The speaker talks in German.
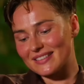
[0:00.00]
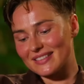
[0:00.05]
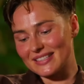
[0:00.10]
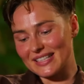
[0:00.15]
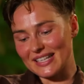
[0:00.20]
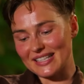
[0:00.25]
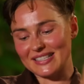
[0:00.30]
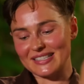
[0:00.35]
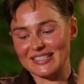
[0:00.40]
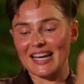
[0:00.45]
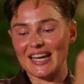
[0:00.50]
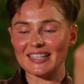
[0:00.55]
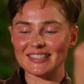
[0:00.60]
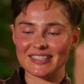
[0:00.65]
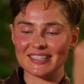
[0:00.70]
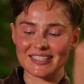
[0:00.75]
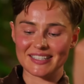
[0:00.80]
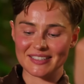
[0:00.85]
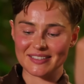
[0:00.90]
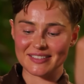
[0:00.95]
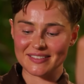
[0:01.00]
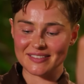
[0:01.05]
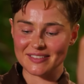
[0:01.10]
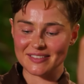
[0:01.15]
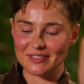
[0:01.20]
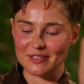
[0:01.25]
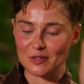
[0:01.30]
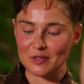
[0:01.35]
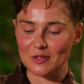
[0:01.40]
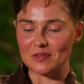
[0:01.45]
Das ganze
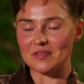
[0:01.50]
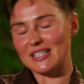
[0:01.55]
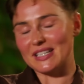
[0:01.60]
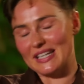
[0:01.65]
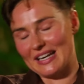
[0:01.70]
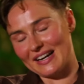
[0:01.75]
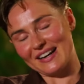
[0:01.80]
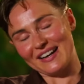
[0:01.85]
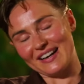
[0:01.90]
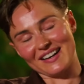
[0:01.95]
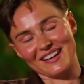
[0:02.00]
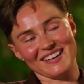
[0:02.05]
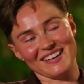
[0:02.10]
Nachtreden holen wir nach.